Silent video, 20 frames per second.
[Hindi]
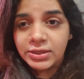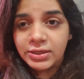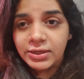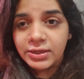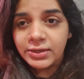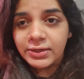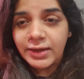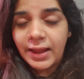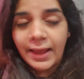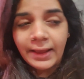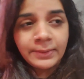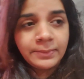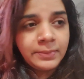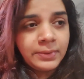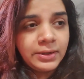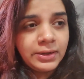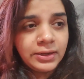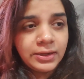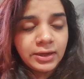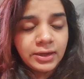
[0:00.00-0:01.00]
ये टैग
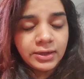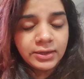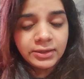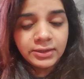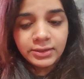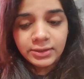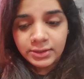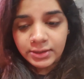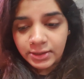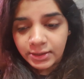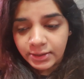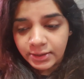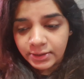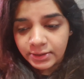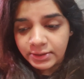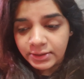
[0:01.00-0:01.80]
भी लगा के रखा है